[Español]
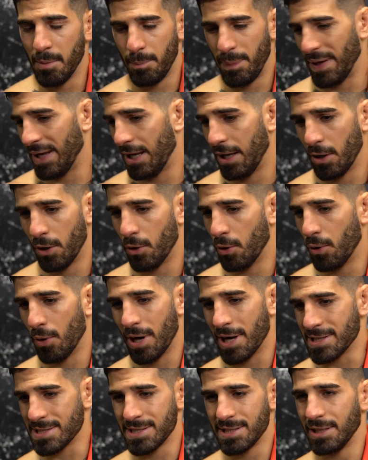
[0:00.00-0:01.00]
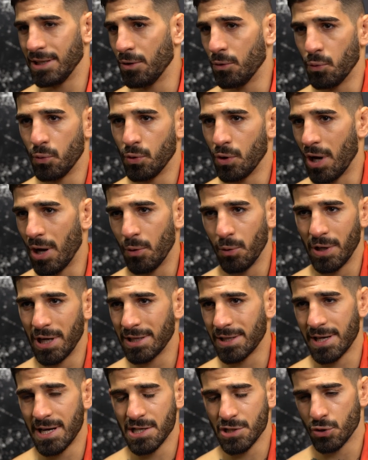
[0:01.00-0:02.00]
peleo así una, una
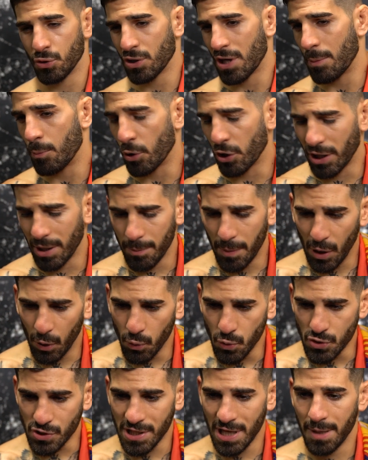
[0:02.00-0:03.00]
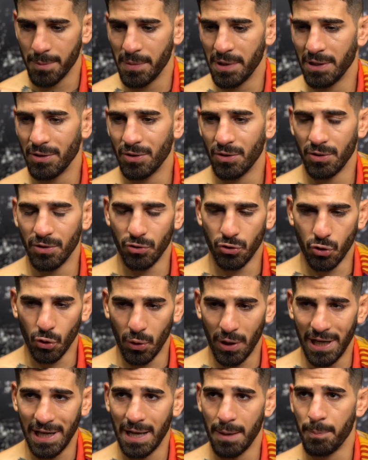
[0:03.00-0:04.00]
tras otra porque me gusta a mí
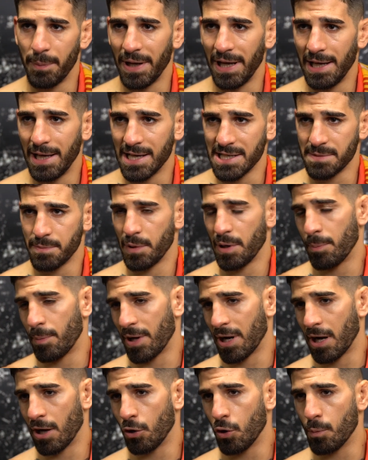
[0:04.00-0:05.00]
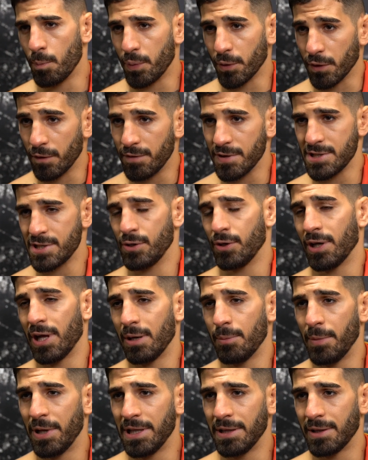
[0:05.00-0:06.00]
todas las peleas prepararlo
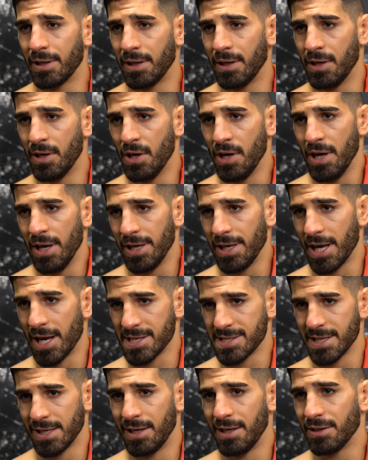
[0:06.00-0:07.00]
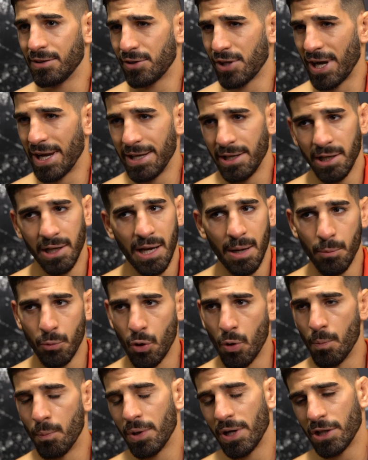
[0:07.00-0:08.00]
profesionalmente y hacer el training camp
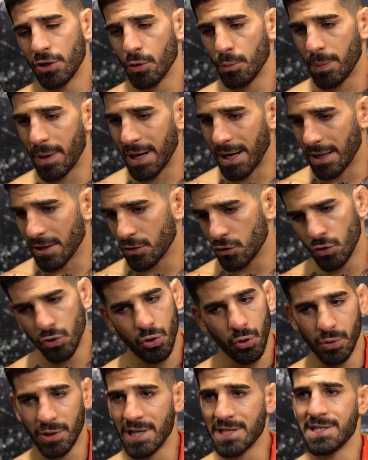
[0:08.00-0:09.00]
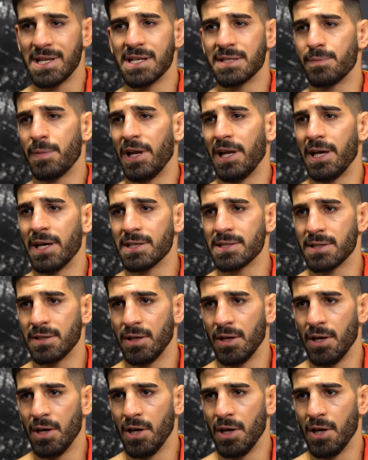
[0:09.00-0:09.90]
completo para todas las peleas